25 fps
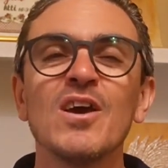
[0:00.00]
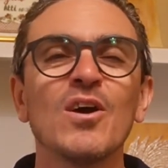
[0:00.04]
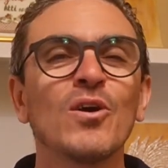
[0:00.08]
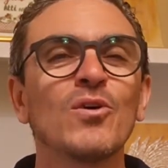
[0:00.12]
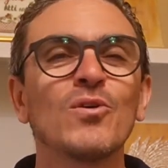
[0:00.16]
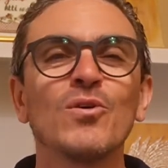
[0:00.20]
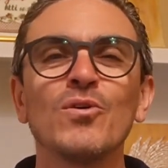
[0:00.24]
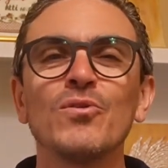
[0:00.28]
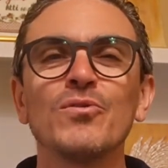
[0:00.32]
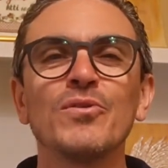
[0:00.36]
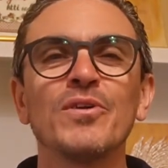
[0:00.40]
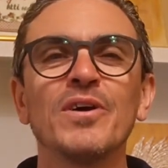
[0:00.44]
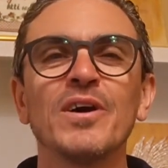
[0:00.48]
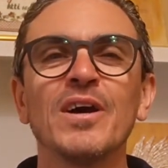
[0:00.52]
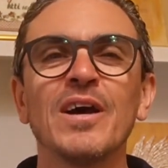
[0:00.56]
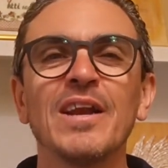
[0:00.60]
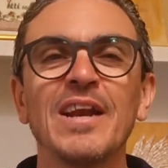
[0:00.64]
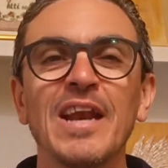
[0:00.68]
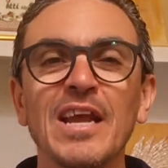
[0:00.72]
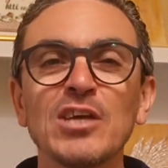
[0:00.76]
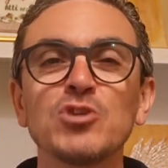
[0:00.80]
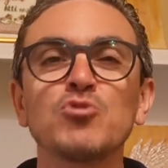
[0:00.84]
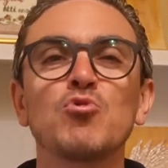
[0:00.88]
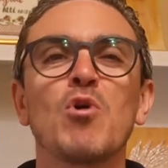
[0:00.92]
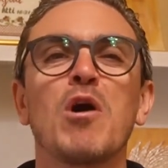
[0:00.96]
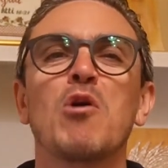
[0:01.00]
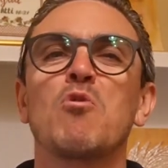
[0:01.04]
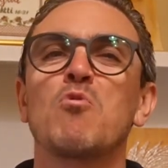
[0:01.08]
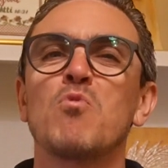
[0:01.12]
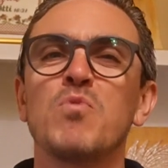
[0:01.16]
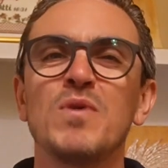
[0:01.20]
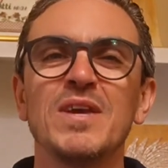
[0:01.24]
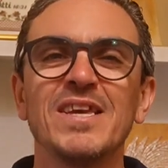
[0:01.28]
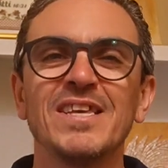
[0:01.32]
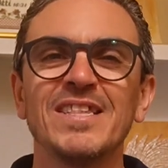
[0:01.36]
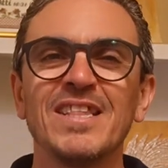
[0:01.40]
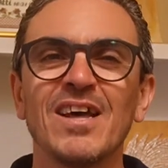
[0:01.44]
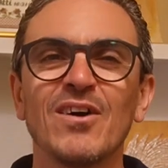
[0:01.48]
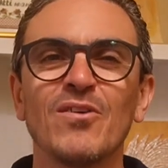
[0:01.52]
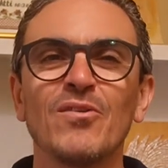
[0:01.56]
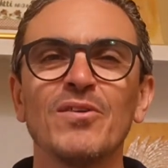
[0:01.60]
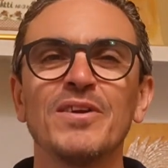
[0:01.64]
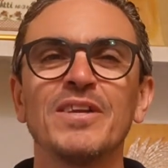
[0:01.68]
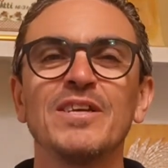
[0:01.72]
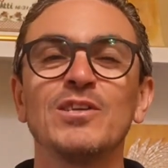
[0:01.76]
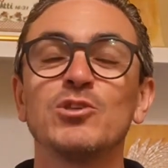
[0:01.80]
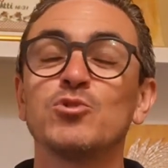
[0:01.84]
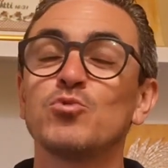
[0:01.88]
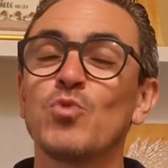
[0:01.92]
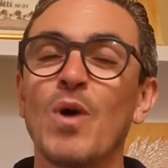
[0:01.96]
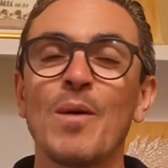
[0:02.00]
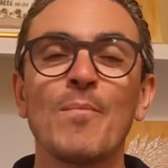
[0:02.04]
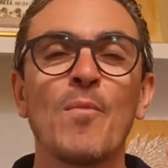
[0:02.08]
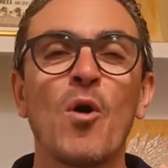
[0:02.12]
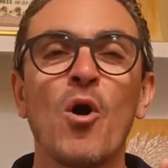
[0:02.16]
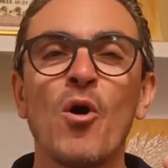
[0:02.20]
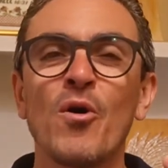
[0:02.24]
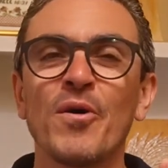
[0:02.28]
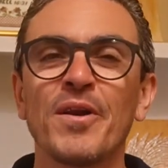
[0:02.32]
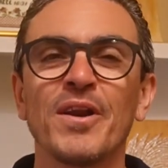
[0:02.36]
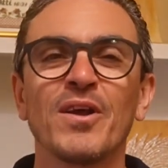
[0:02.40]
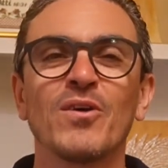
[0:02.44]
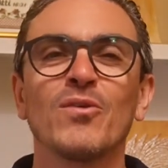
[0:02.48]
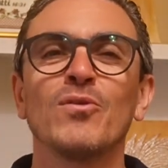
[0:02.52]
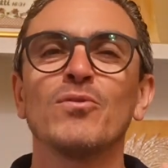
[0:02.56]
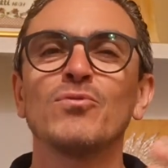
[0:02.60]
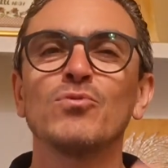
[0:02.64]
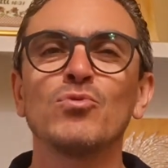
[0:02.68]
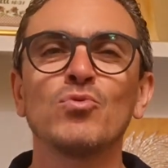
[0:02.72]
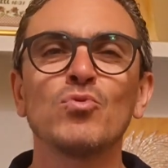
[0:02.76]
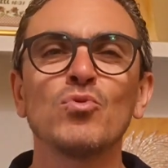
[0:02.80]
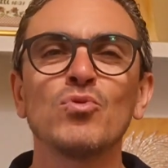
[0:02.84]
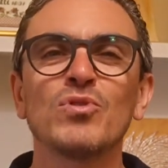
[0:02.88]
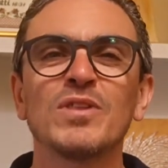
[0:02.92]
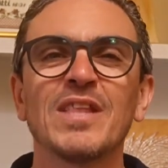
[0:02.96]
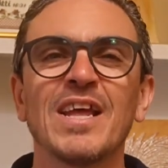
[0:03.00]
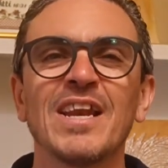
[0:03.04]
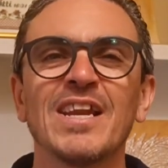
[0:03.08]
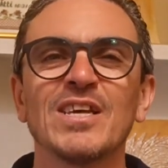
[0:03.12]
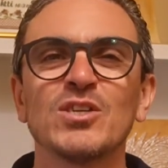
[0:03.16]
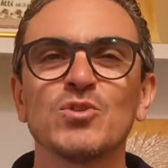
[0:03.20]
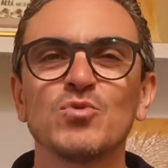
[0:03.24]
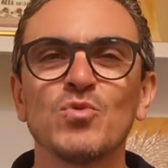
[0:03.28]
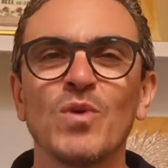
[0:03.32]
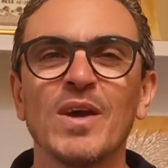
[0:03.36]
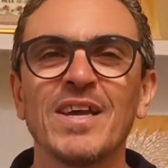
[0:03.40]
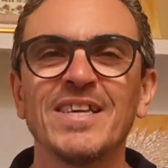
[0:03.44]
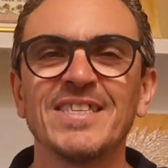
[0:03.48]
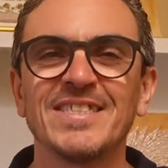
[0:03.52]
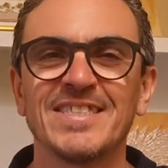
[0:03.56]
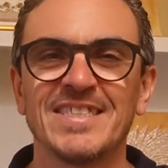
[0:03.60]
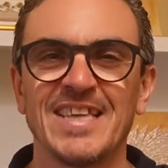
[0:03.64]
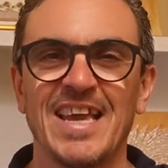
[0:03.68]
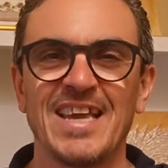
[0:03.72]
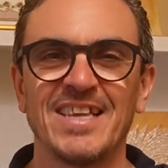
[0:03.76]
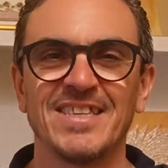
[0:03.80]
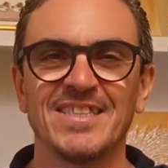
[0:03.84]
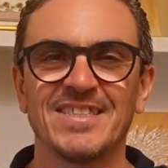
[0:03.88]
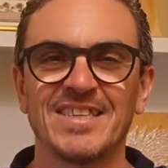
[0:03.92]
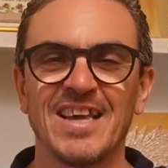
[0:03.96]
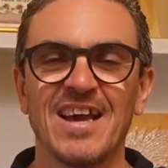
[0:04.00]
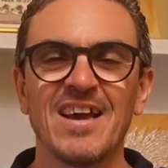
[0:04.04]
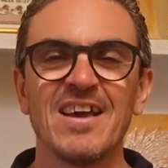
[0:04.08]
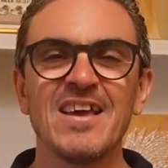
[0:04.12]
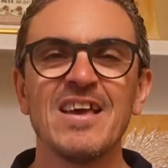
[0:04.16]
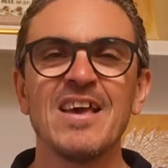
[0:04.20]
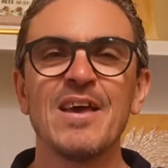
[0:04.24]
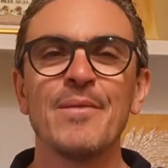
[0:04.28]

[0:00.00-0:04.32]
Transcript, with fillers: con la sua guida, con il suo amore, con tutta la sua essenza,